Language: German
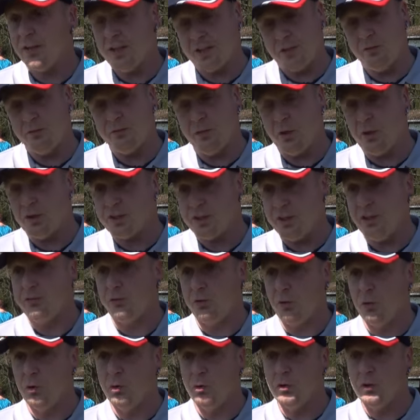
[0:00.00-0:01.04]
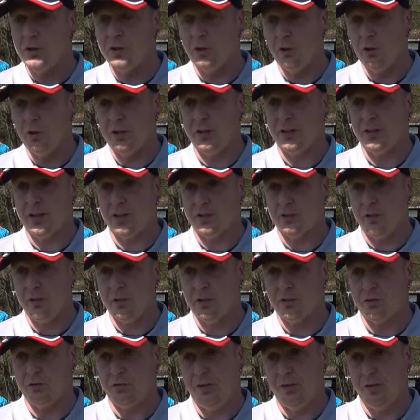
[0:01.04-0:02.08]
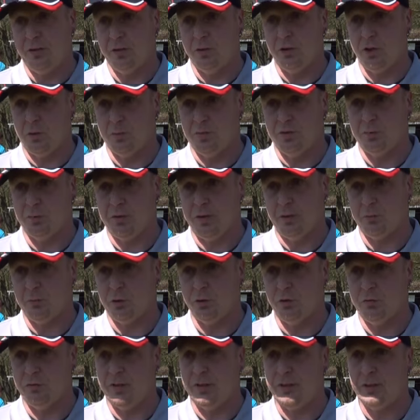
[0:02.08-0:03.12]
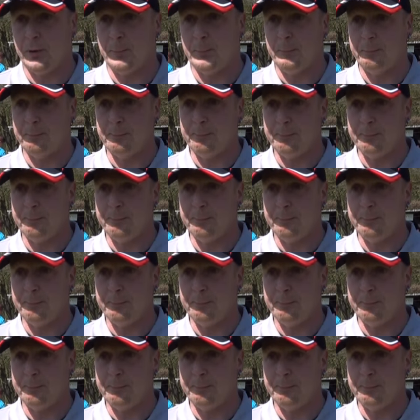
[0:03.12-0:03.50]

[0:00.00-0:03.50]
und da sind wir auch sehr froh und glücklich, dass heute so viele gekommen sind bei dem schönen Wetter.